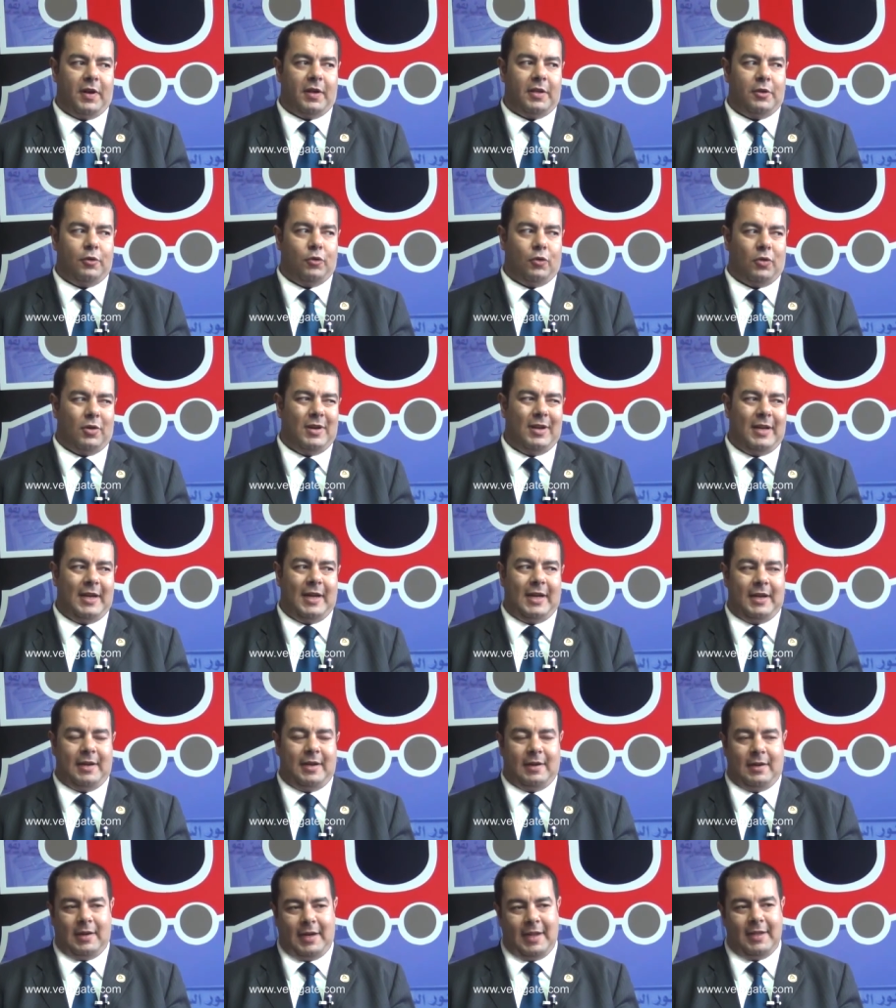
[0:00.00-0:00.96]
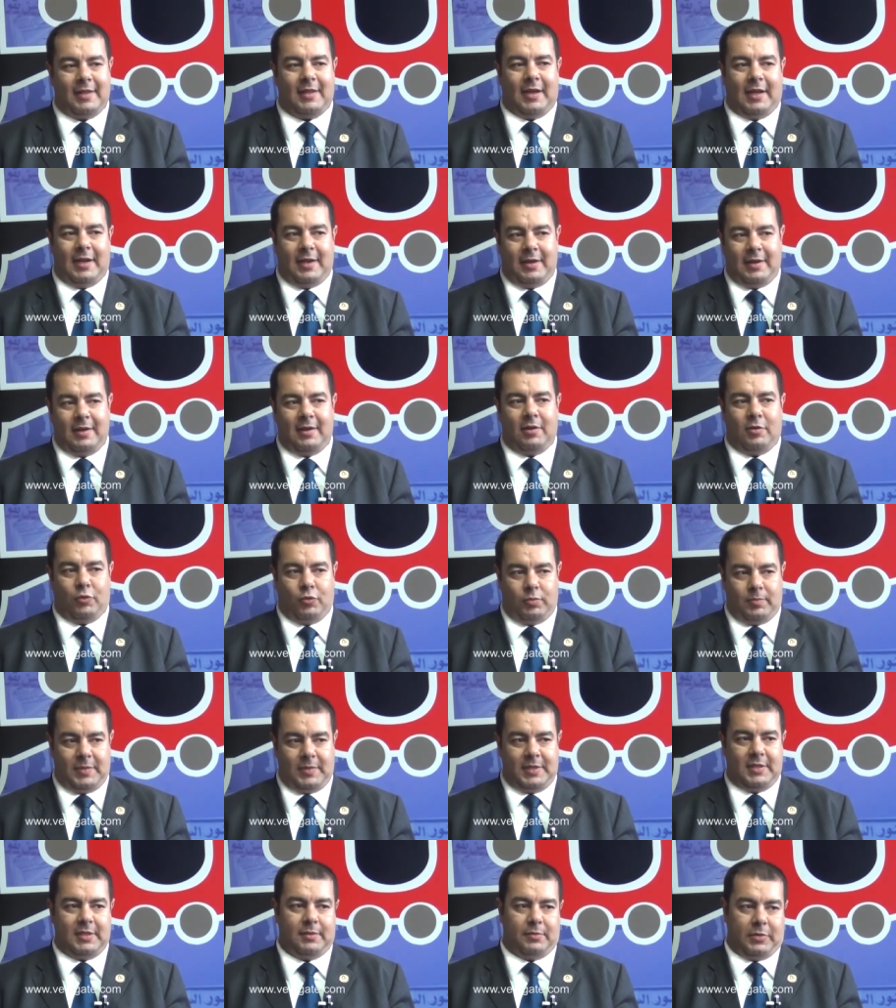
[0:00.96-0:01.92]
دي اوكراني لا انا اخدت على ان انا اخد
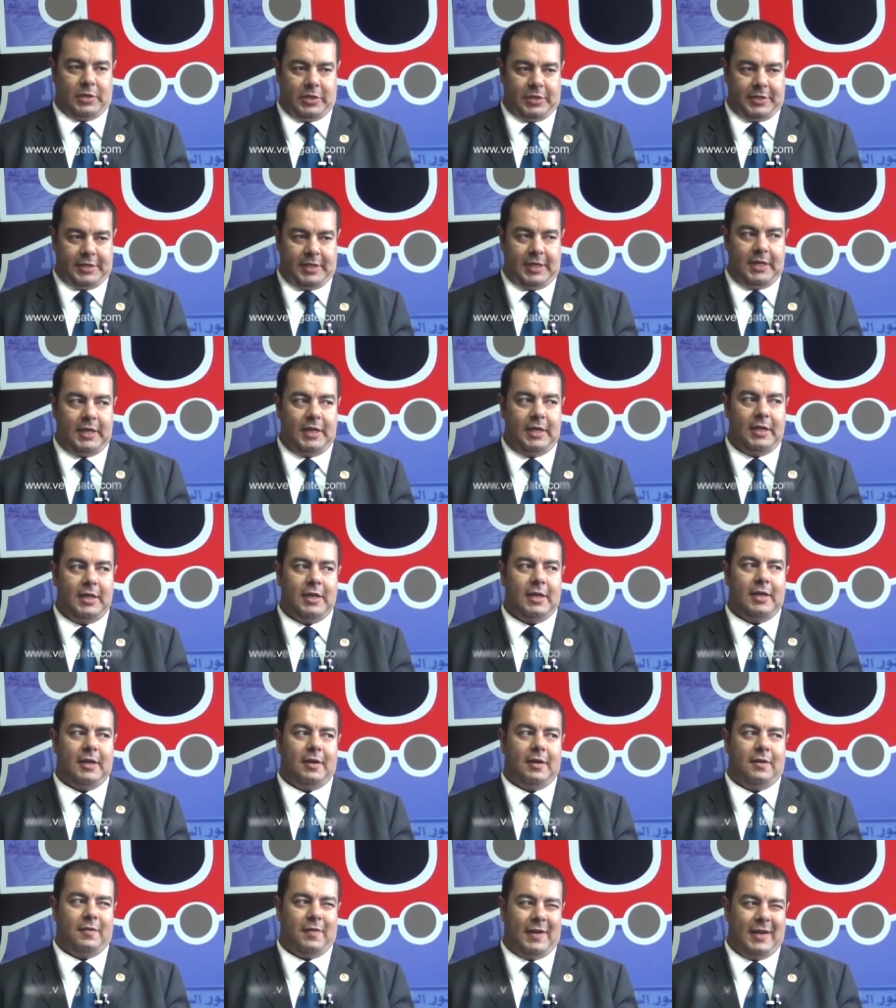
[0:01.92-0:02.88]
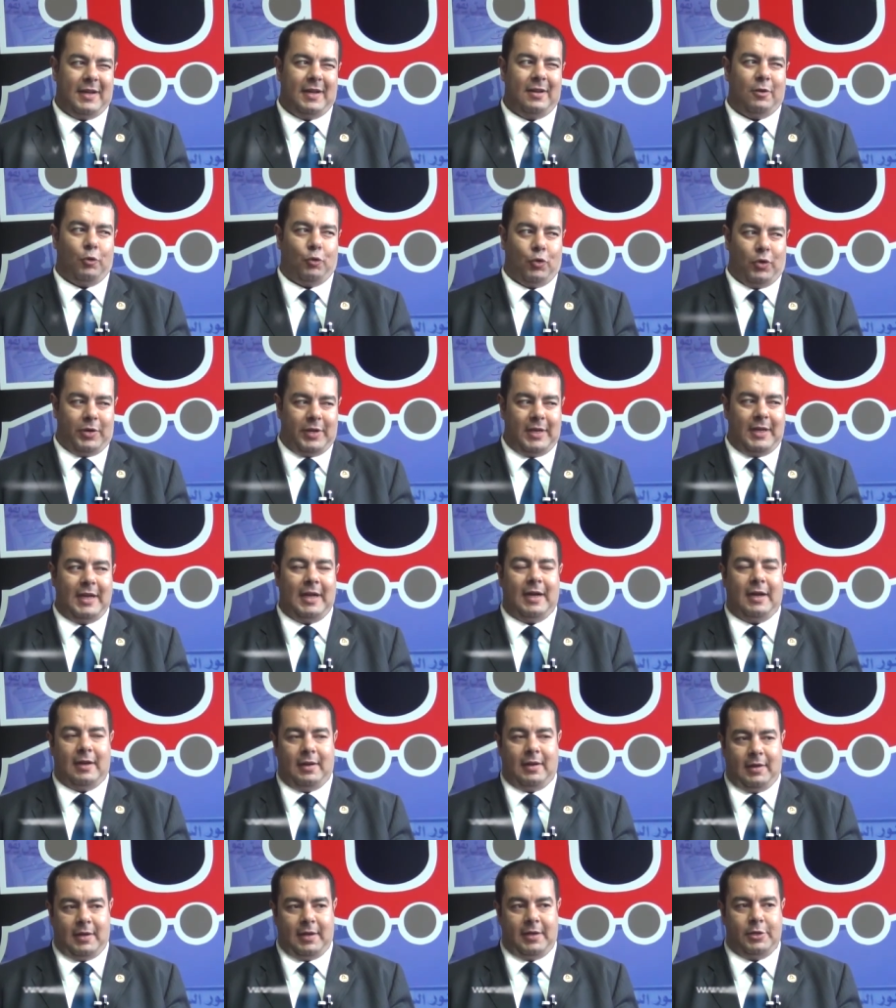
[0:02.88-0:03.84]
مثلا برازيلي فالاوكراني
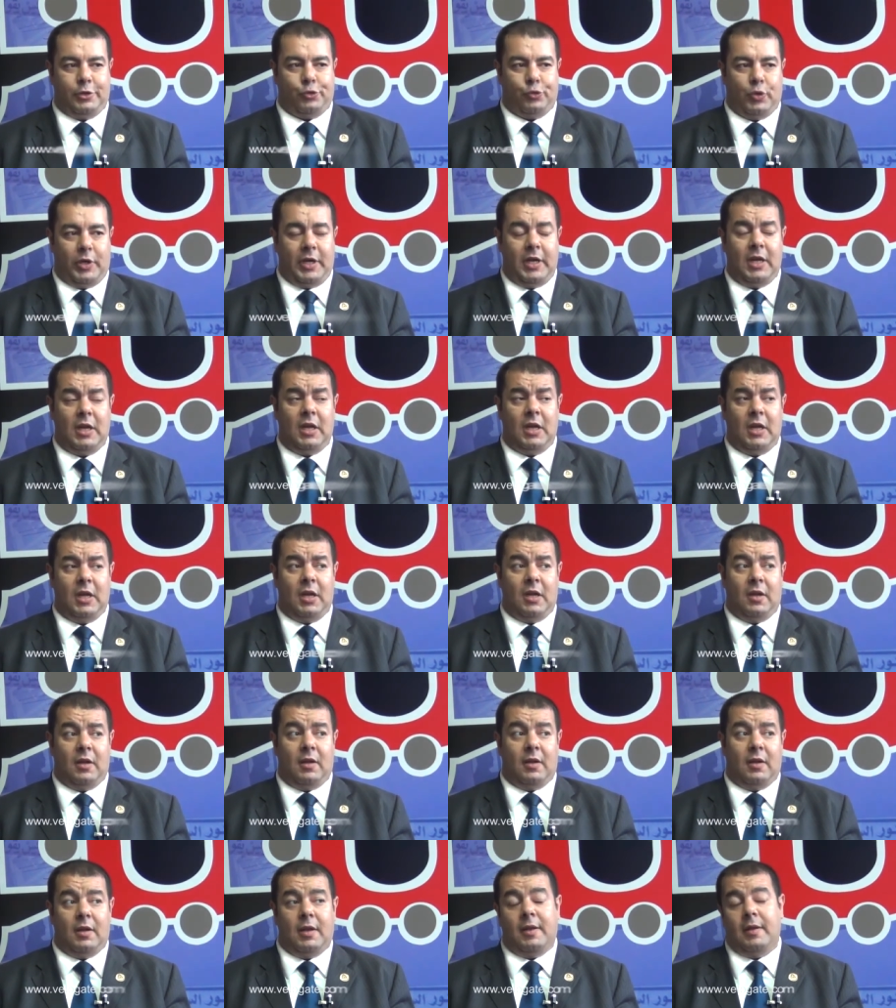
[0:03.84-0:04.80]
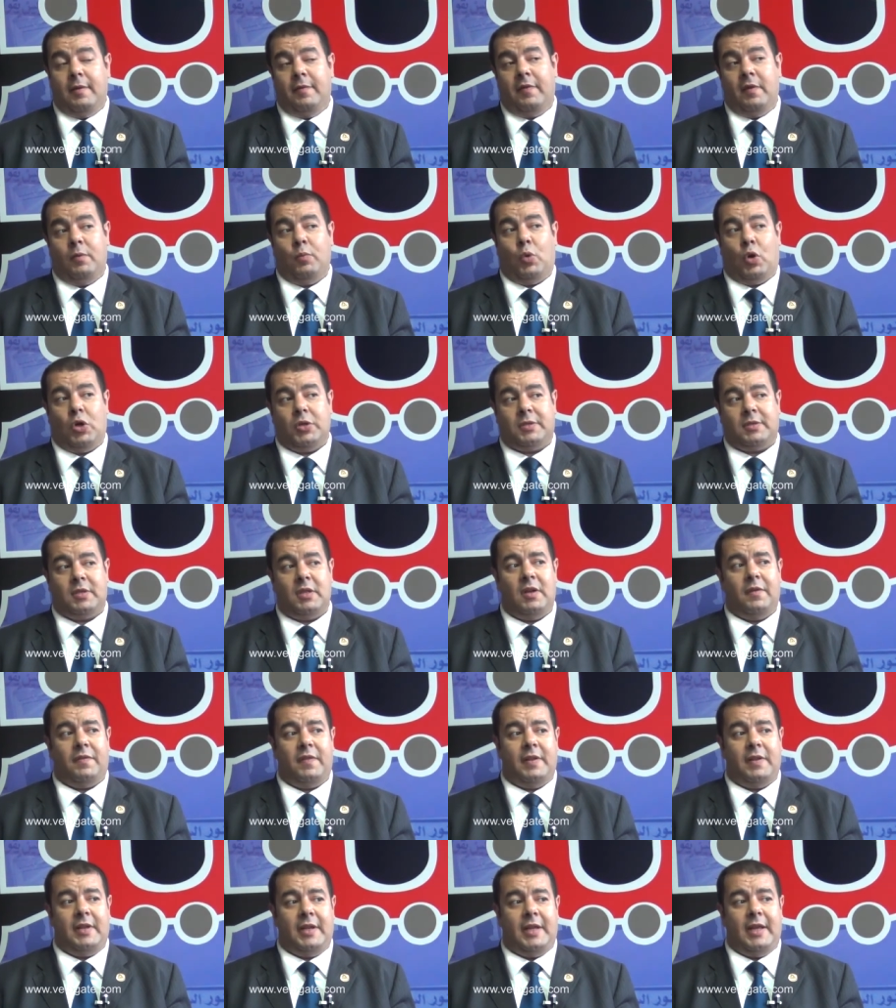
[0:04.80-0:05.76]
لا اخليه شويه في
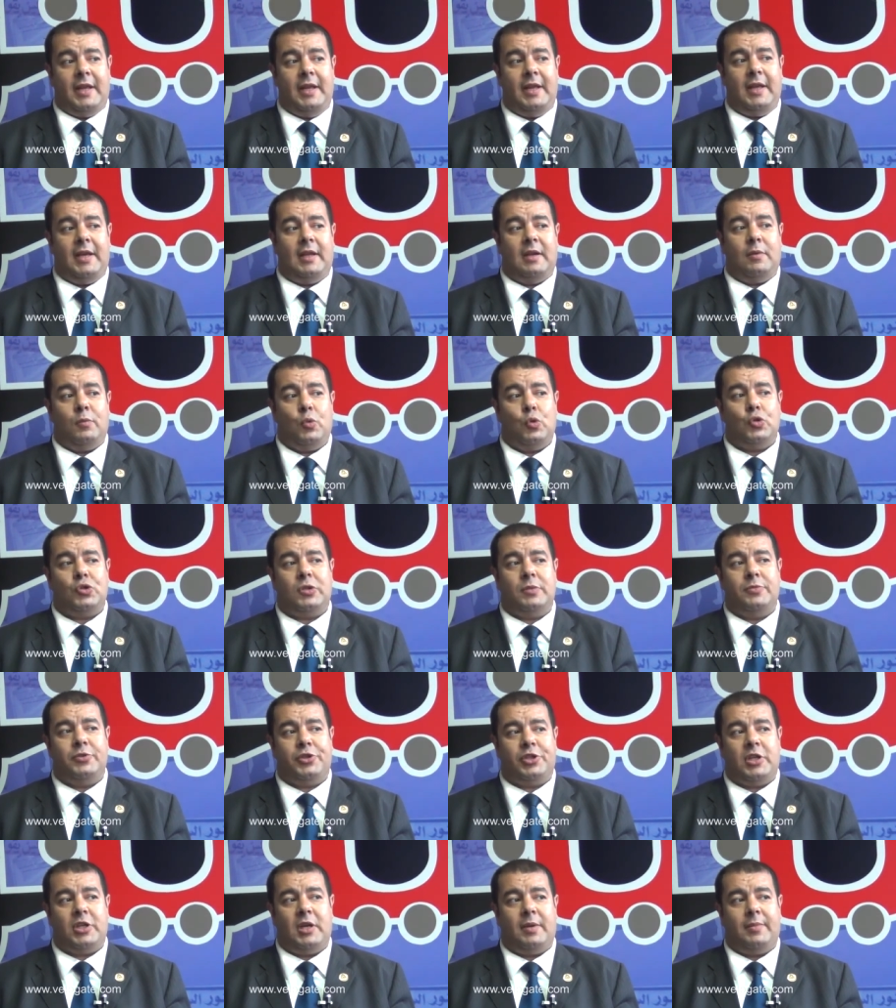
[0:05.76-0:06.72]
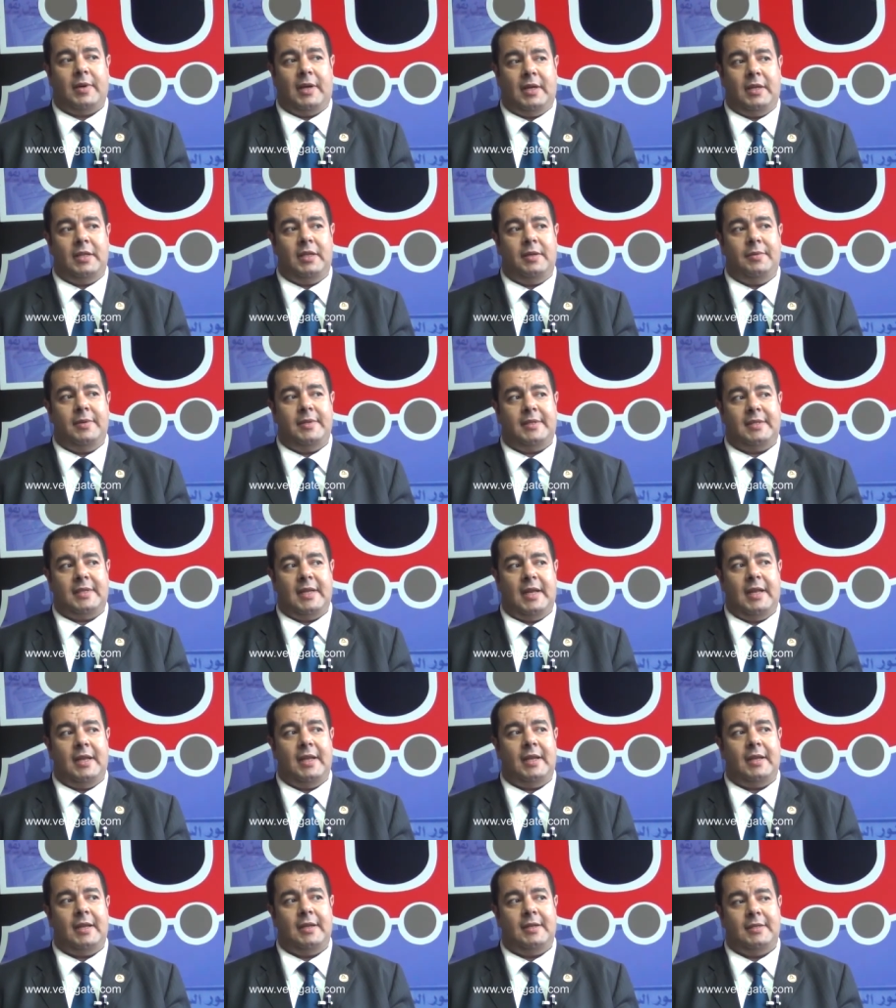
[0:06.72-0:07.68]
المحصله في النهايه انا معظم الشعب عندي
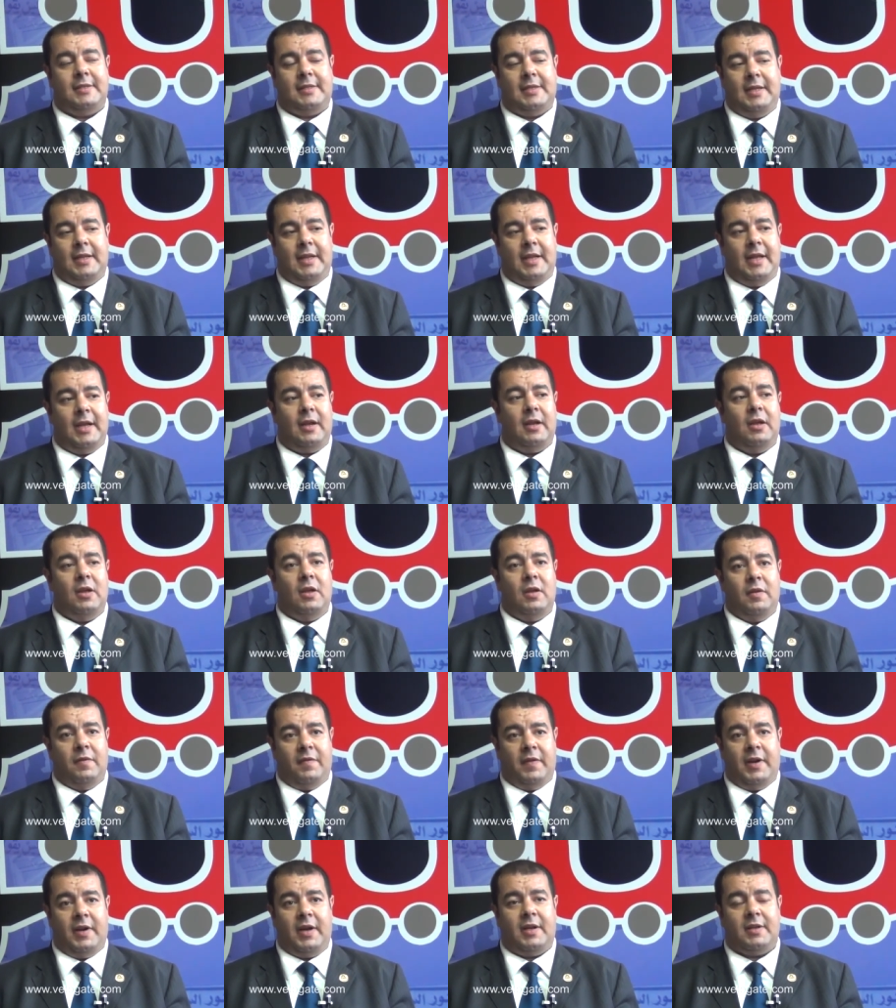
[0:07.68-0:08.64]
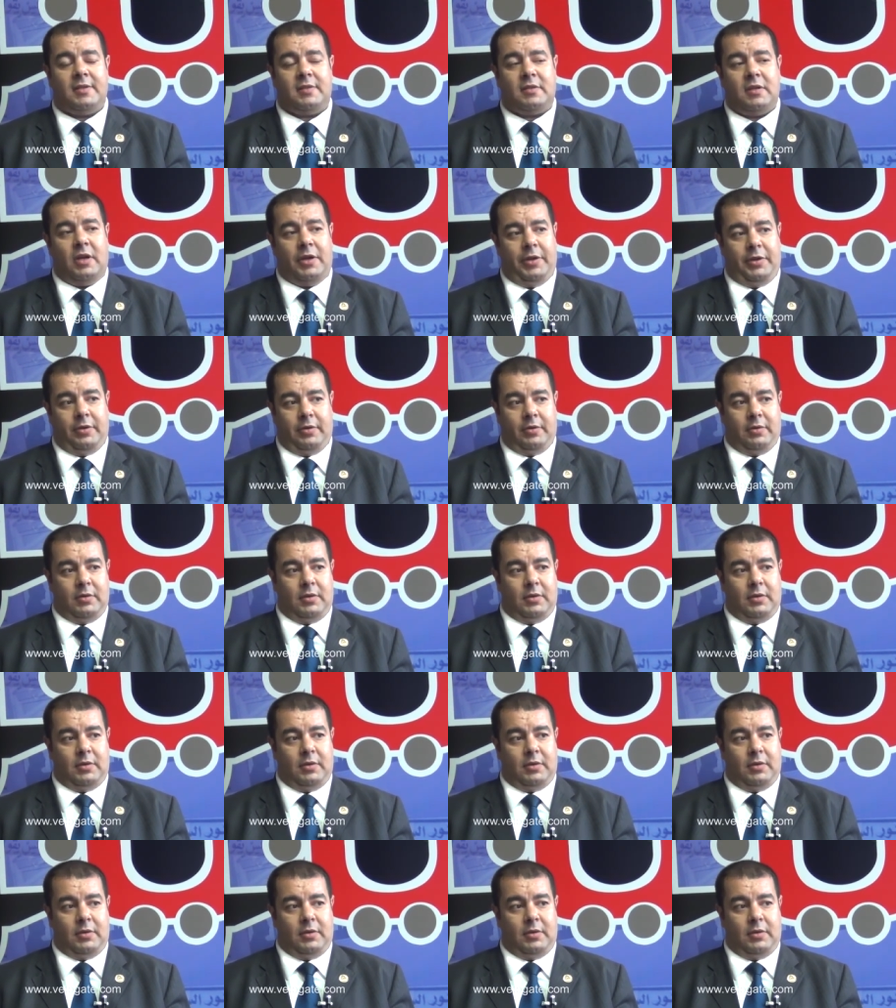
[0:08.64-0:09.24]
بيستهلك الاستهلاك فراخ الصحيه